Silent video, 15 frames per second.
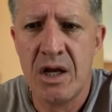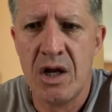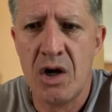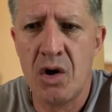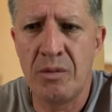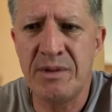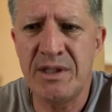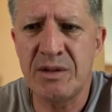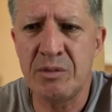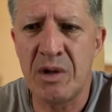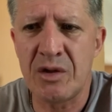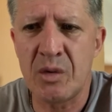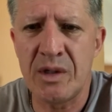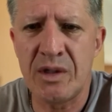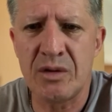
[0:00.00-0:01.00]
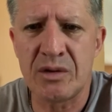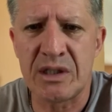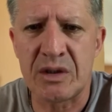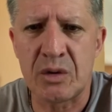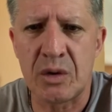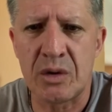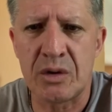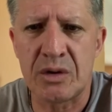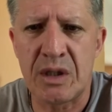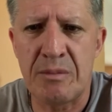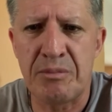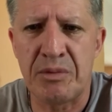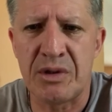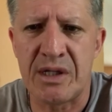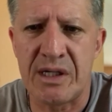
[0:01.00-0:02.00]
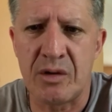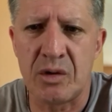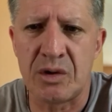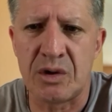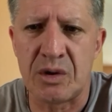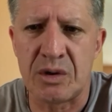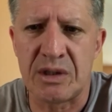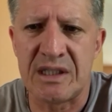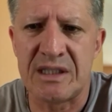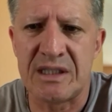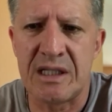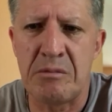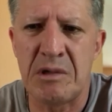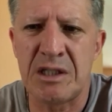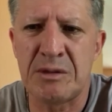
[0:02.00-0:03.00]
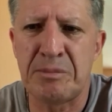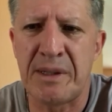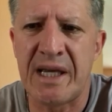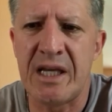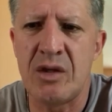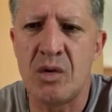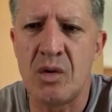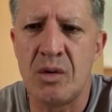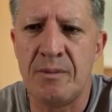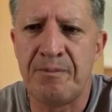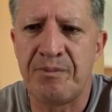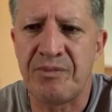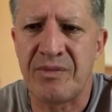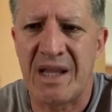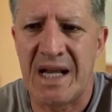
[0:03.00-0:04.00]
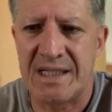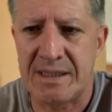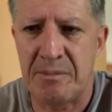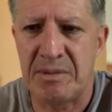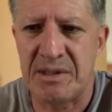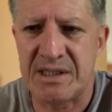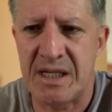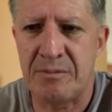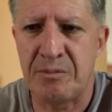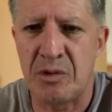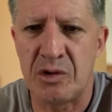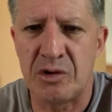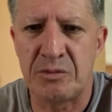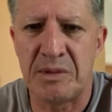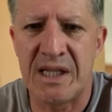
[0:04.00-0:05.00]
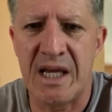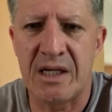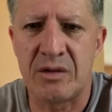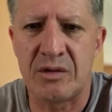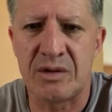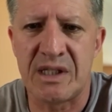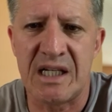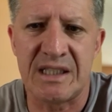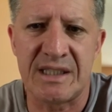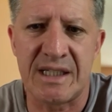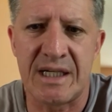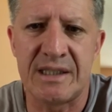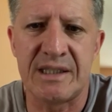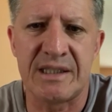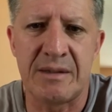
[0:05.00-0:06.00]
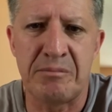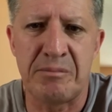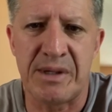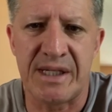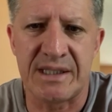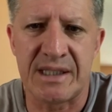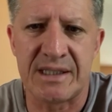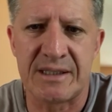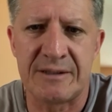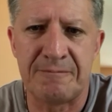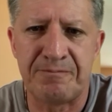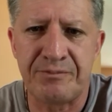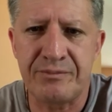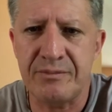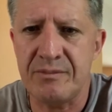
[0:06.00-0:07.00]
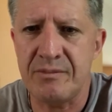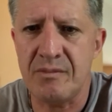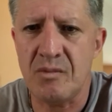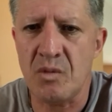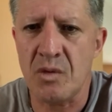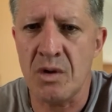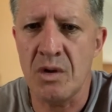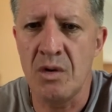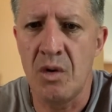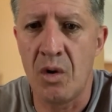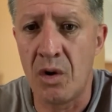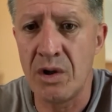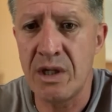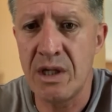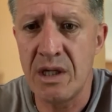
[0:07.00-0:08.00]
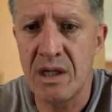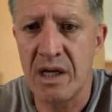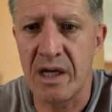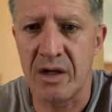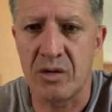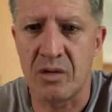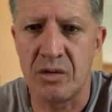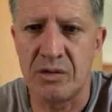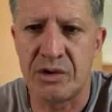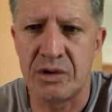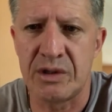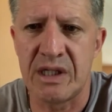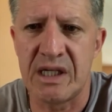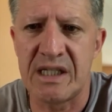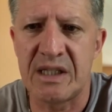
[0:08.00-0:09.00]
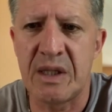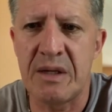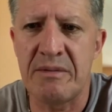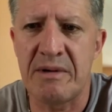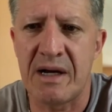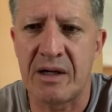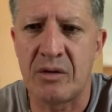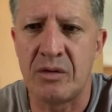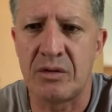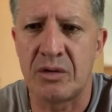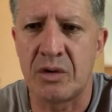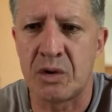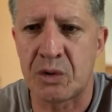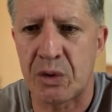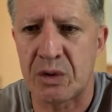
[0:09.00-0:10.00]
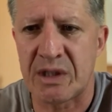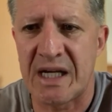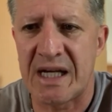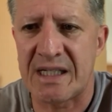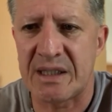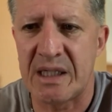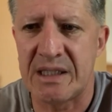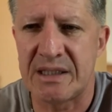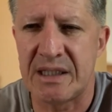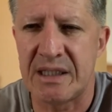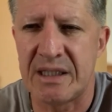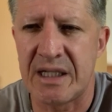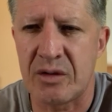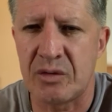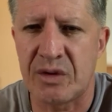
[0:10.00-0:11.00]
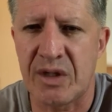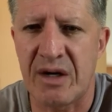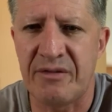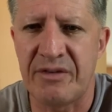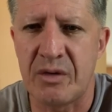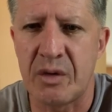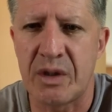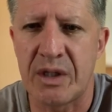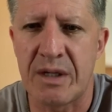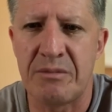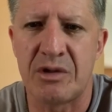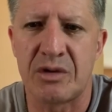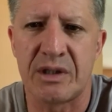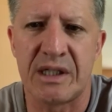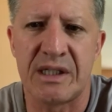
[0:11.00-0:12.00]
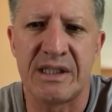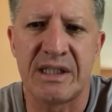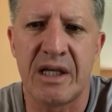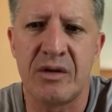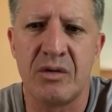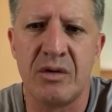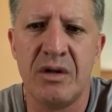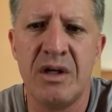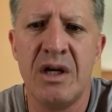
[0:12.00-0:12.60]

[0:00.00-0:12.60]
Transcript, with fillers: Lo mismo a dueños de todo tipo de negocios, desde el más pequeño hasta pasar por los medianos y las grandes empresas. Hoy, en colusión delictiva con otros cárteles del narcotráfico y crimen organizado,